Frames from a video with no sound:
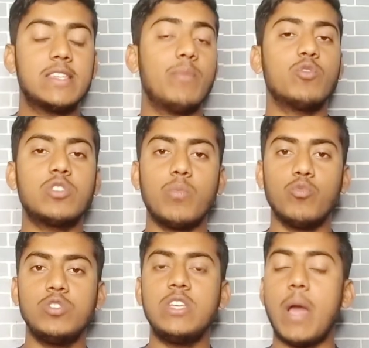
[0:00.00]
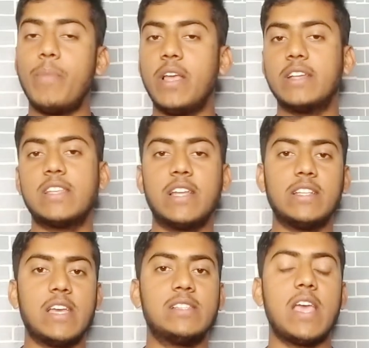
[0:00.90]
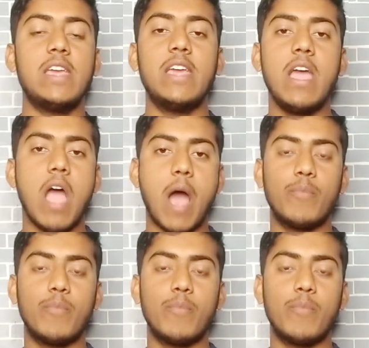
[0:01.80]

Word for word: सेम टू सेम उसी एप्लीकेशन के जैसा ही है